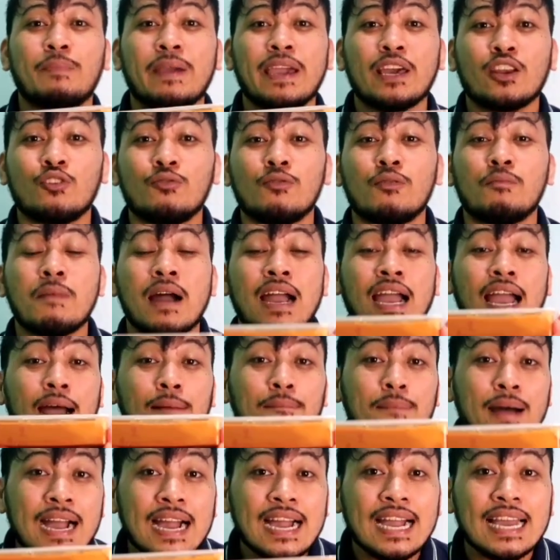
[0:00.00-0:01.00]
Pero
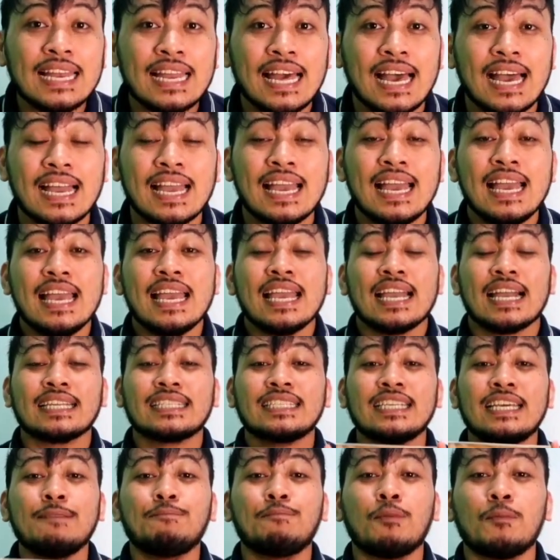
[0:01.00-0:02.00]
mag-abang ka lang
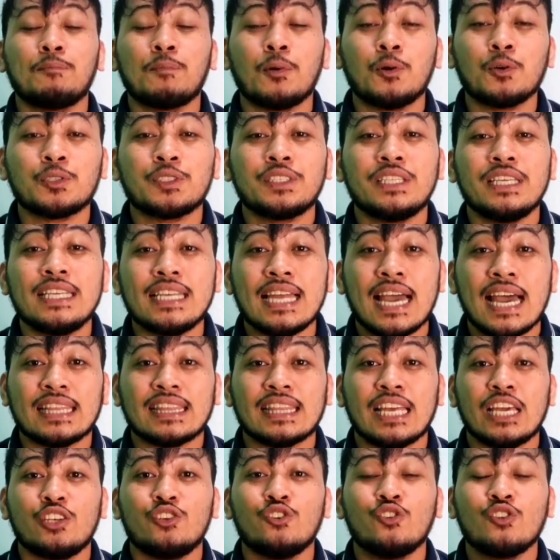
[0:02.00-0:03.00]
kasi ipopost din
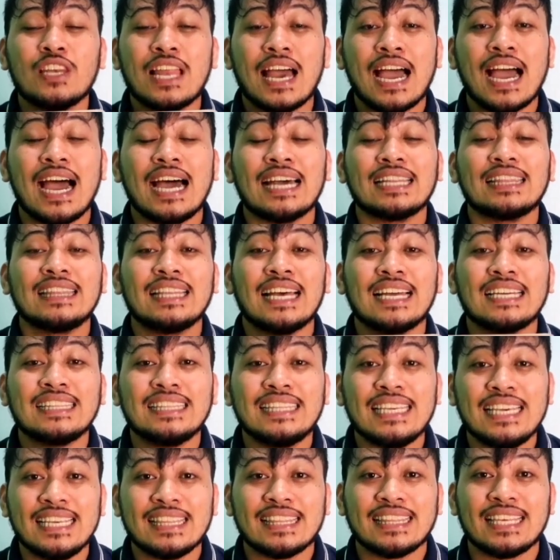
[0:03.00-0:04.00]
natin yung lahat
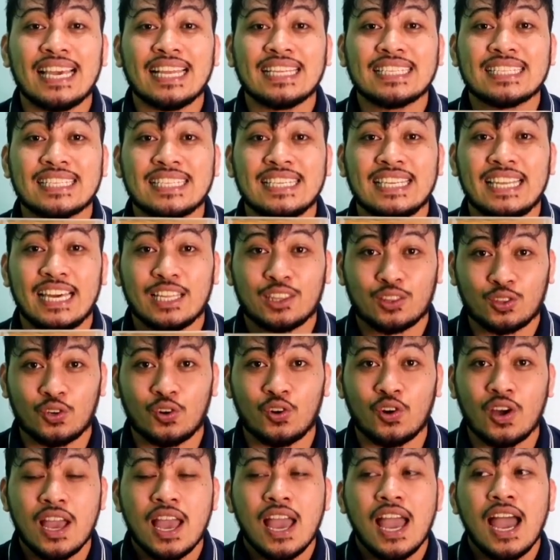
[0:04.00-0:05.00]
ng details
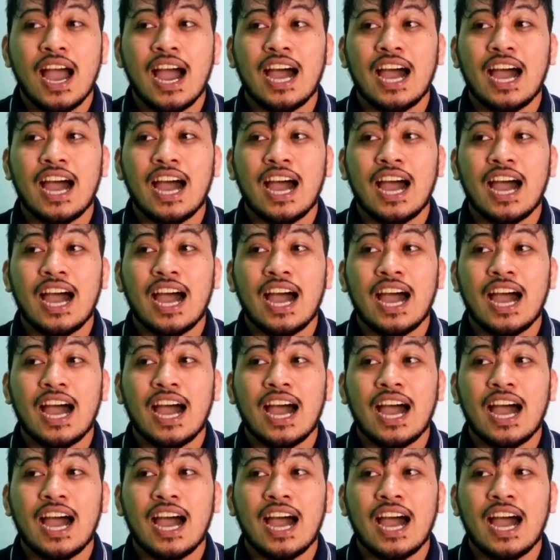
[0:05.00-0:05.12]
neto.